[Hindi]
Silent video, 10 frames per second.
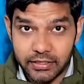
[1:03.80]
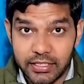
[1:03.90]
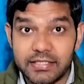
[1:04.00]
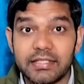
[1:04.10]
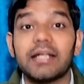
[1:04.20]

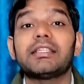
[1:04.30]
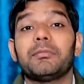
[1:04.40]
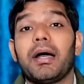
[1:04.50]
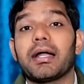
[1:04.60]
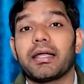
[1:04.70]
किसका
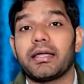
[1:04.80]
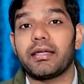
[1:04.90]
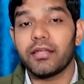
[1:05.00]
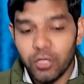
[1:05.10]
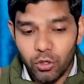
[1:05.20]
दिमाग है
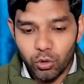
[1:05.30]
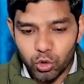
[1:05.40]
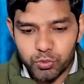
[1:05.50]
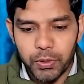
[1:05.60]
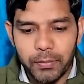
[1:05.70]

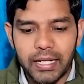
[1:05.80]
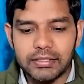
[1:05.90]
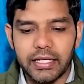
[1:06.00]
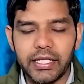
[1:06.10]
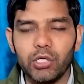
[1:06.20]
उस पर बात
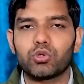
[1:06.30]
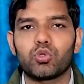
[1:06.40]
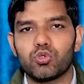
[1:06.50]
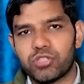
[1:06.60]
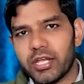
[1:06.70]
करेंगे और
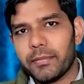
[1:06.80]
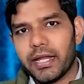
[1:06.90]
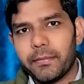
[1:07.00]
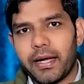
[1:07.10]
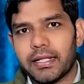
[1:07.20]
दूसरी
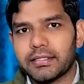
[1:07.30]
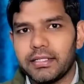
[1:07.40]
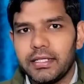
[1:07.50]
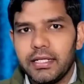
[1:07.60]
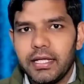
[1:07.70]
बड़ी बात
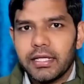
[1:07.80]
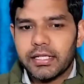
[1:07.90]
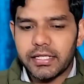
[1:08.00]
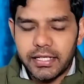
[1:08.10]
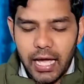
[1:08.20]

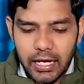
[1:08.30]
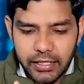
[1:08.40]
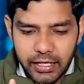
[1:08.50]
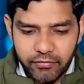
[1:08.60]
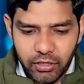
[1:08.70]
कि क्या
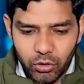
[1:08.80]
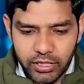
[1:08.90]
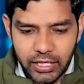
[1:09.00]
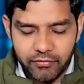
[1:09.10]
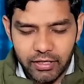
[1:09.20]
केवल और
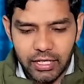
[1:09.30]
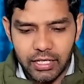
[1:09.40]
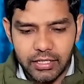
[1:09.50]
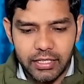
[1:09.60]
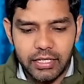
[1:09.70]
केवल
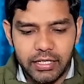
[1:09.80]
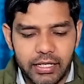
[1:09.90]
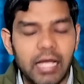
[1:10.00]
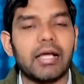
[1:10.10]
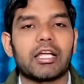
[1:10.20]

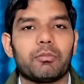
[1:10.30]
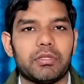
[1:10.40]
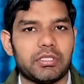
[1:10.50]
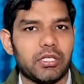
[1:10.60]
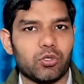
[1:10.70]
इंडिया
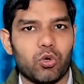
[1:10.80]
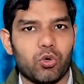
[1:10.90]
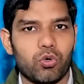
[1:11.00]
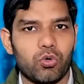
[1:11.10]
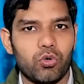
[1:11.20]
गठबंधन
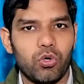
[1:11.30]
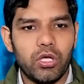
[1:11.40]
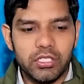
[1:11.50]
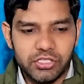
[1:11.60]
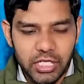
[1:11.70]
को
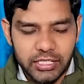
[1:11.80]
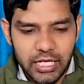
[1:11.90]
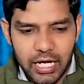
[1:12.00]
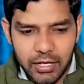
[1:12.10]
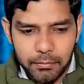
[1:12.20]

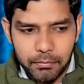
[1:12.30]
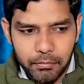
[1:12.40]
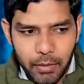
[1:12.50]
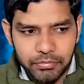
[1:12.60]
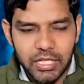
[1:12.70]
झटका
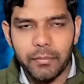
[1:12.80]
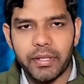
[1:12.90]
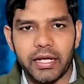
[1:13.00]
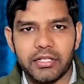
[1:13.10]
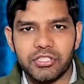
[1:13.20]
ममता
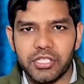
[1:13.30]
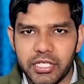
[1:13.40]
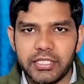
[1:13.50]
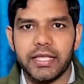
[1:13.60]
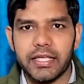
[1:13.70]
बनर्जी
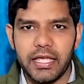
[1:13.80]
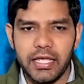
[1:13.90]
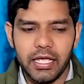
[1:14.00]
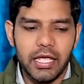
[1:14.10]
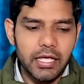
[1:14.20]
ही देंगी
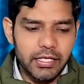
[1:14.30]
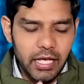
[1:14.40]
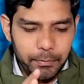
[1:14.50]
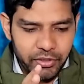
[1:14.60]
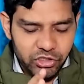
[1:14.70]

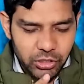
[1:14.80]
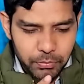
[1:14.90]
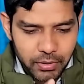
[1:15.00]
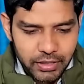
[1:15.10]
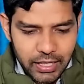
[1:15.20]
या
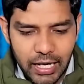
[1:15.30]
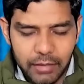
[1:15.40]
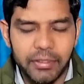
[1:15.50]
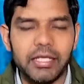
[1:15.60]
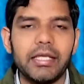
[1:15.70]
पश्चिम बंगाल
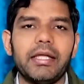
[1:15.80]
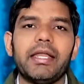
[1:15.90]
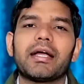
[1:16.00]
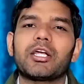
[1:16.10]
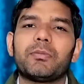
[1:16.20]
में ही
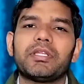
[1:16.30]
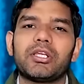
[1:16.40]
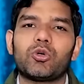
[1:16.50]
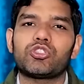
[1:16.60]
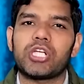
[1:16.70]
इंडिया
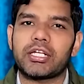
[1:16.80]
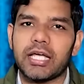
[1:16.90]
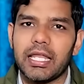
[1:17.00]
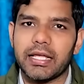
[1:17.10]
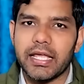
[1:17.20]
गठबंधन को
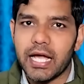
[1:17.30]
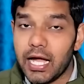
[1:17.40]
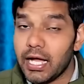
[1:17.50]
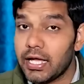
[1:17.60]
झटका लगेगा